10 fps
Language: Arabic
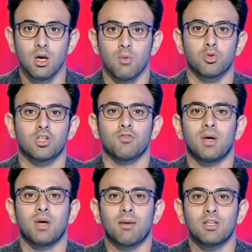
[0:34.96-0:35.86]
منتصف
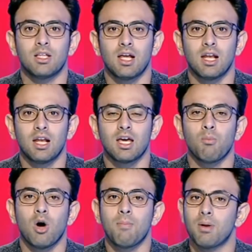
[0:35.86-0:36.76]
ملعب النادي الاهلي كان
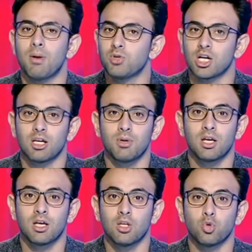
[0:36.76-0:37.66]
مؤمن بشكل كبير
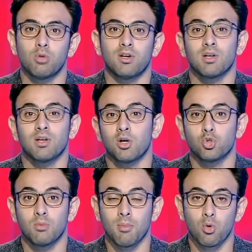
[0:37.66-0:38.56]
جدا طول ما حسام
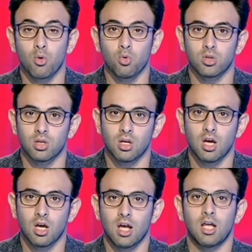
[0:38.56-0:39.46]
عاشور ما موجود
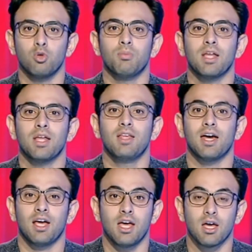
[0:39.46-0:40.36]
لانه بيدي
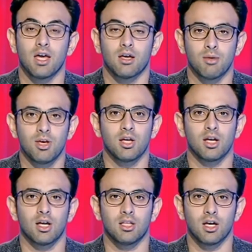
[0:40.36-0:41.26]
اريحيه
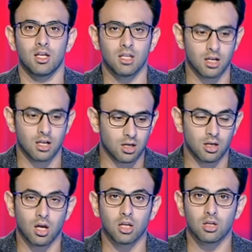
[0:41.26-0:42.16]
كبيره جدا جدا
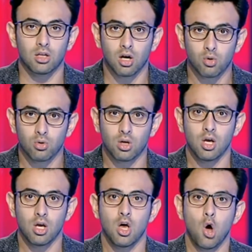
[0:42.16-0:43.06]
لخط ظهره
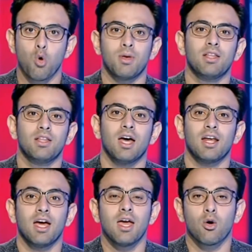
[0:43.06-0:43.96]
وبيدي
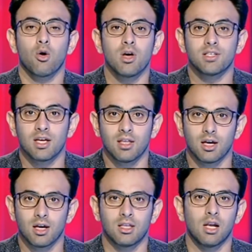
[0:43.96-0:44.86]
اريحيه كويسه جدا
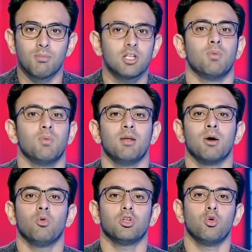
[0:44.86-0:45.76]
جدا بالنسبه
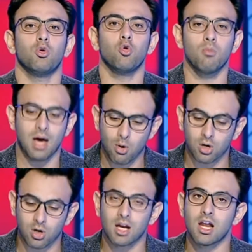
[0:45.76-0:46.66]
لمجموعه الهجوم او
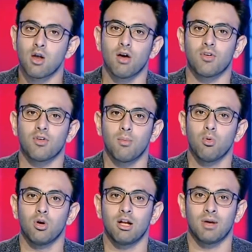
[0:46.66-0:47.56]
الراجل اللي واقف
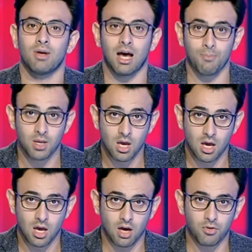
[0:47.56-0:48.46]
جنبه اللي بيلعب
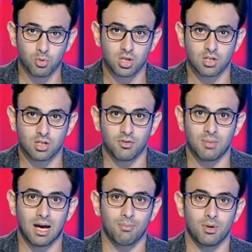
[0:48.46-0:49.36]
آه، في منتصف
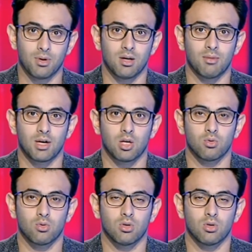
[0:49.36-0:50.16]
الملعب آه، مكانه